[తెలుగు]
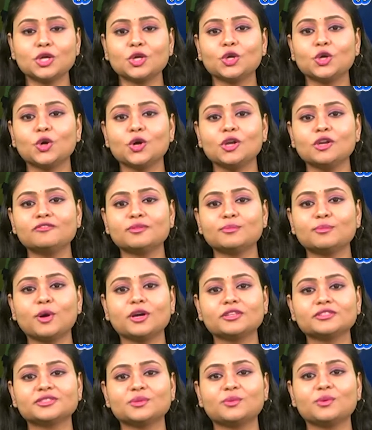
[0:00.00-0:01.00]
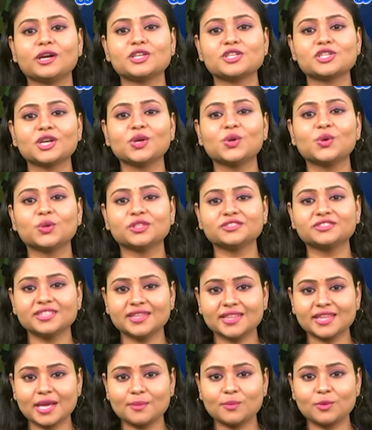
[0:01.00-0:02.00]
గోల్ఫ్ బాల్స్ వర్షం
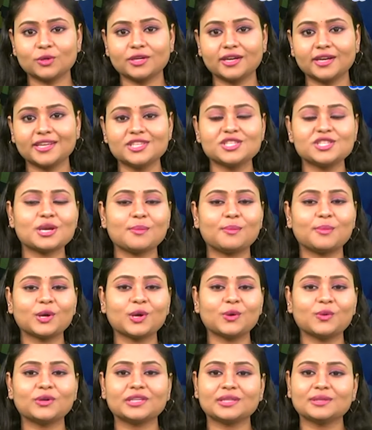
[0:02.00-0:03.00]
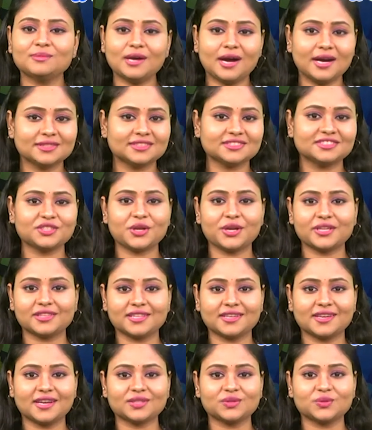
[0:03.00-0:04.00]
కురిసిందేమోనని చెప్పుకోవటం
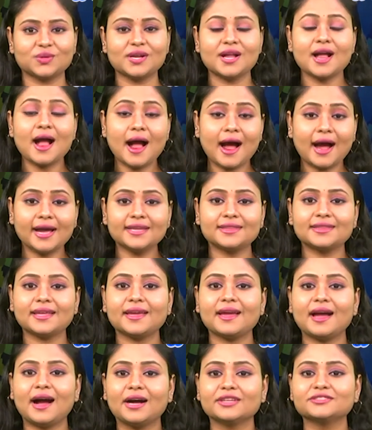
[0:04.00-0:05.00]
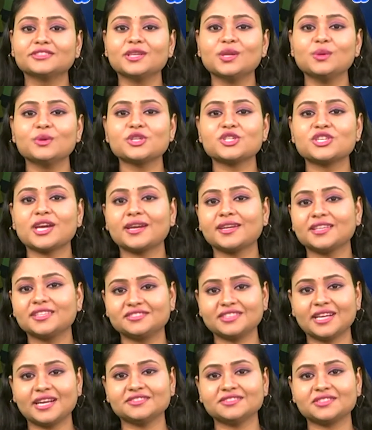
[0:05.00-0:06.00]
అతిశయక్తి కాదు అయితే అసలు విషయాన్ని
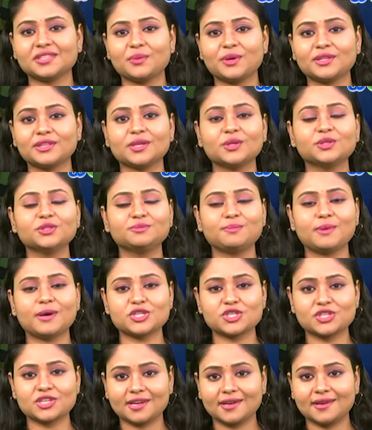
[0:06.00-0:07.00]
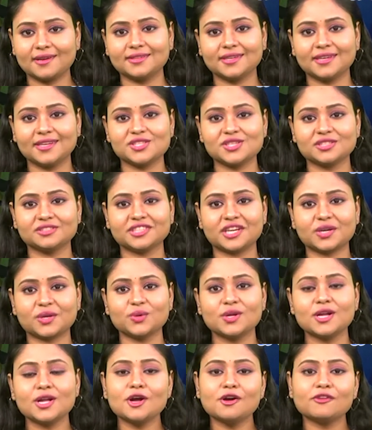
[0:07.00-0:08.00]
శాస్త్రవేత్తలు స్పష్టంగా తెలియజేశారు
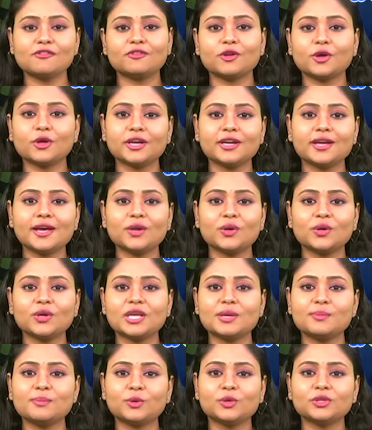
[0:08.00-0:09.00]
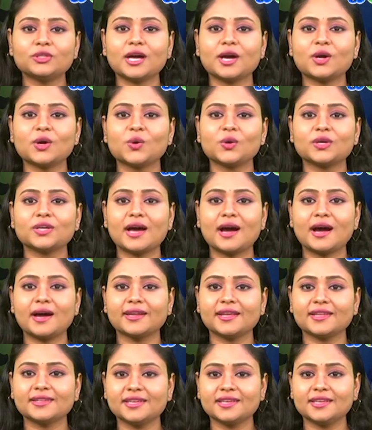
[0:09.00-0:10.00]
ఫ్లోరిడాలోని పుంటాగోర్డా
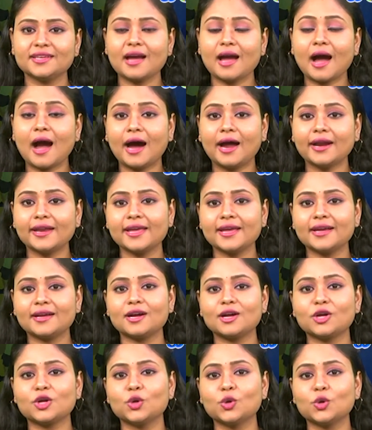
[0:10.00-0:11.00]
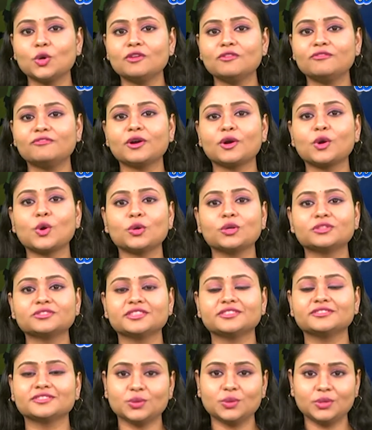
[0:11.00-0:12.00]
అనేది అనేక గోల్ఫ్
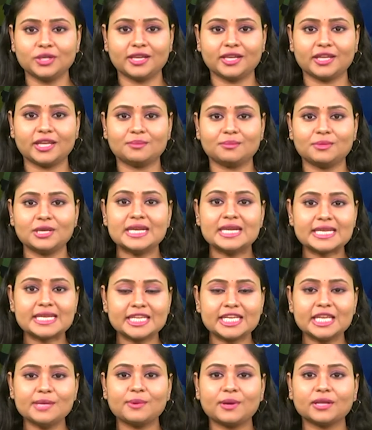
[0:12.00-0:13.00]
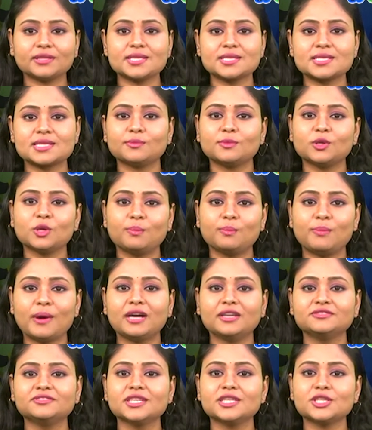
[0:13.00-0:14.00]
కోర్సెస్కు నిలయం ఈ ప్రదేశంలో
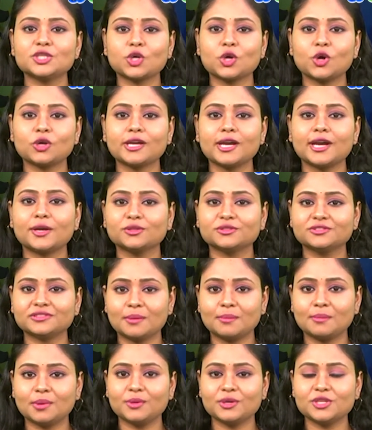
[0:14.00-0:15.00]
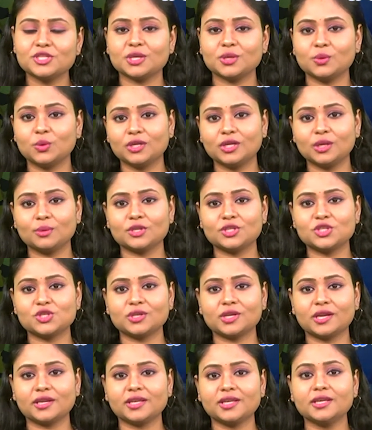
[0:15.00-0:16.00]
పాసింగ్ టోర్నాడో సంభవించి
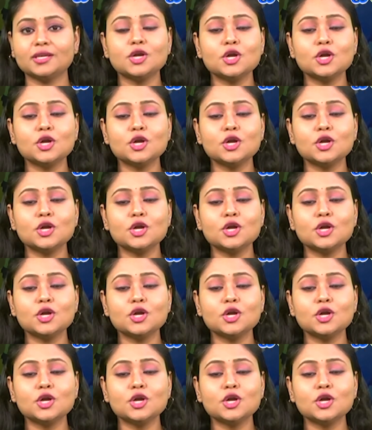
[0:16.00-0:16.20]
ఉండవచ్చునని